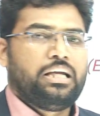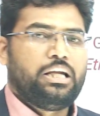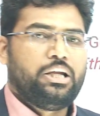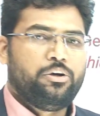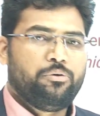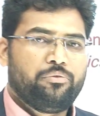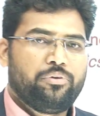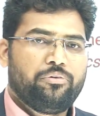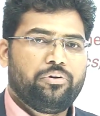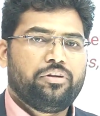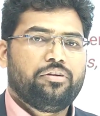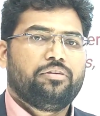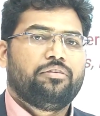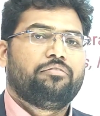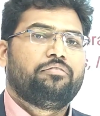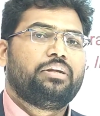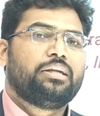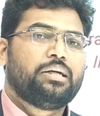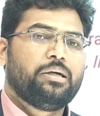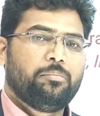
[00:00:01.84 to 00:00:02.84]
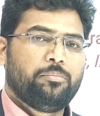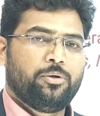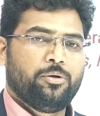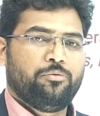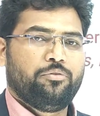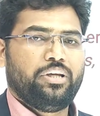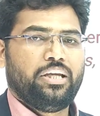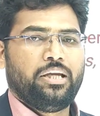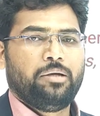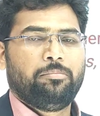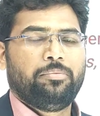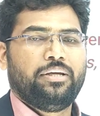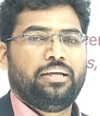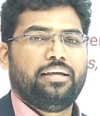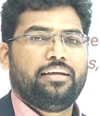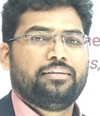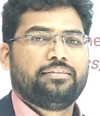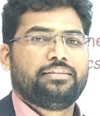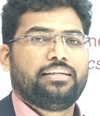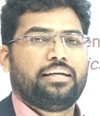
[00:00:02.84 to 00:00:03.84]
హలో ఎవ్రీవన్ వెల్కమ్ టు విఐపి
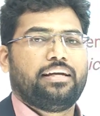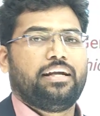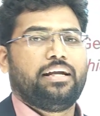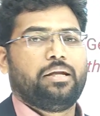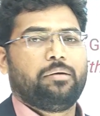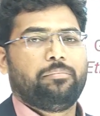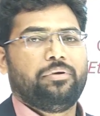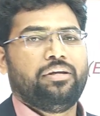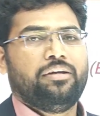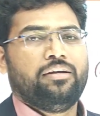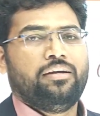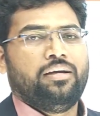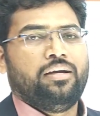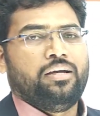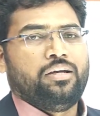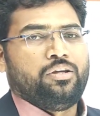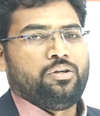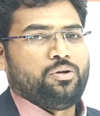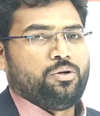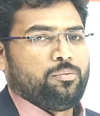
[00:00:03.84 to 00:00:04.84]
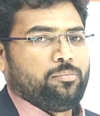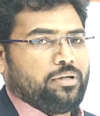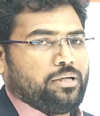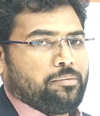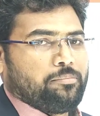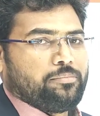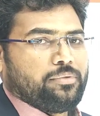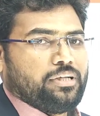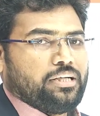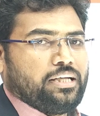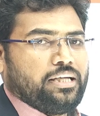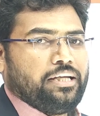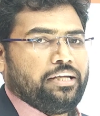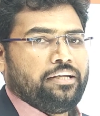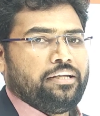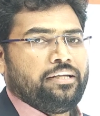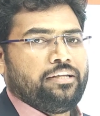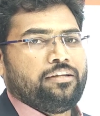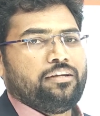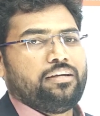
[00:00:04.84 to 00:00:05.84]
అకాడమీ సో మనం
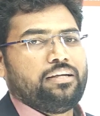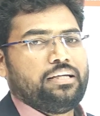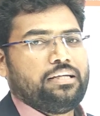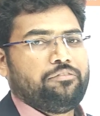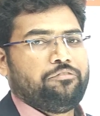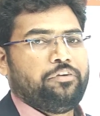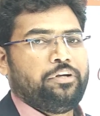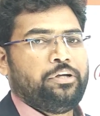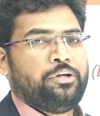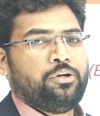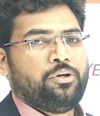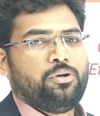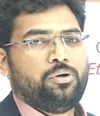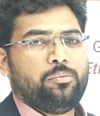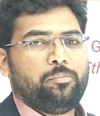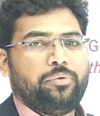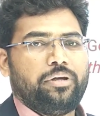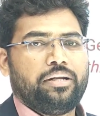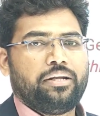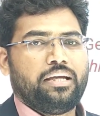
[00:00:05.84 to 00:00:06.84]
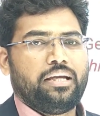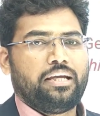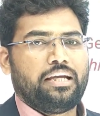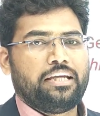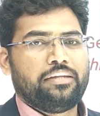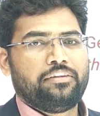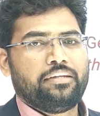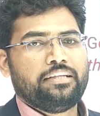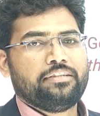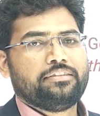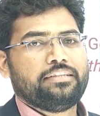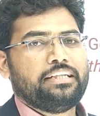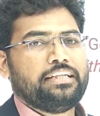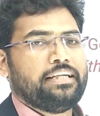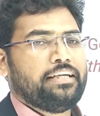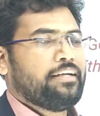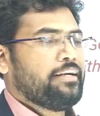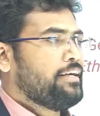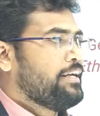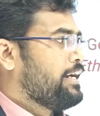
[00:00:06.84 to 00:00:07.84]
ఈ వీడియోలో మెయిన్గా ఎథిక్స్
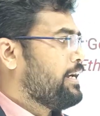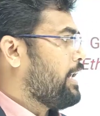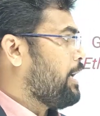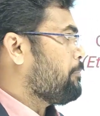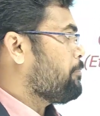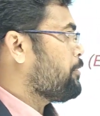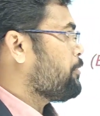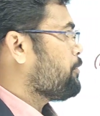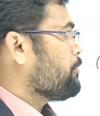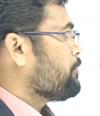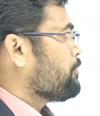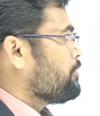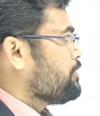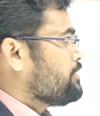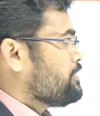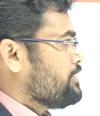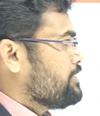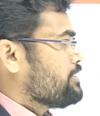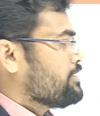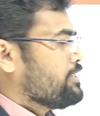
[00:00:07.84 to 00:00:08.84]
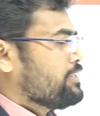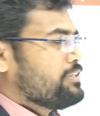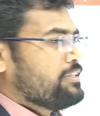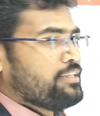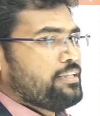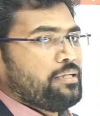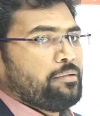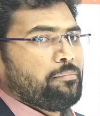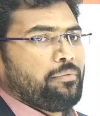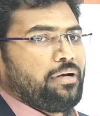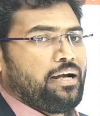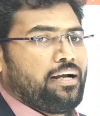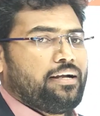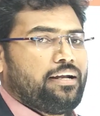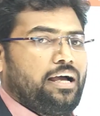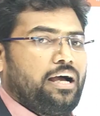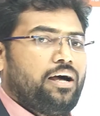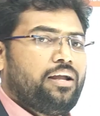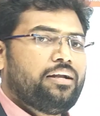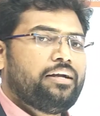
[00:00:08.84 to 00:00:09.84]
ఇంటిగ్రిటీ అండ్ యాప్టిట్యూడ్ గురించి డిస్కస్ చేద్దాం
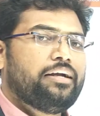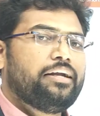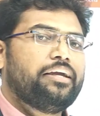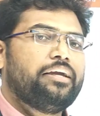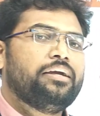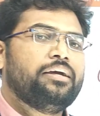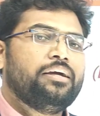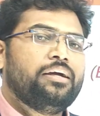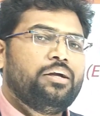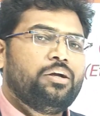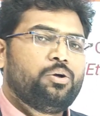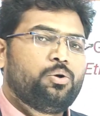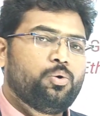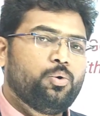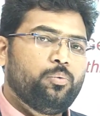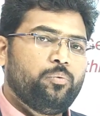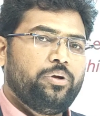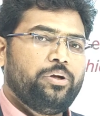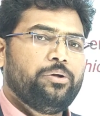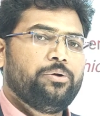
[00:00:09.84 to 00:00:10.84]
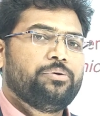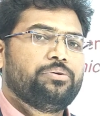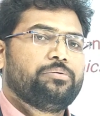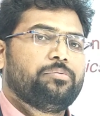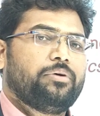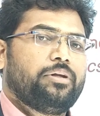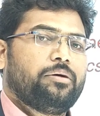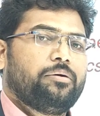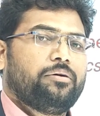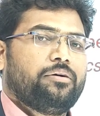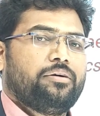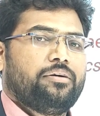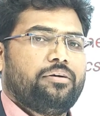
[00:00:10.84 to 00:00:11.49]
అండ్ ఆల్రెడీ టూ వీడియోస్ మన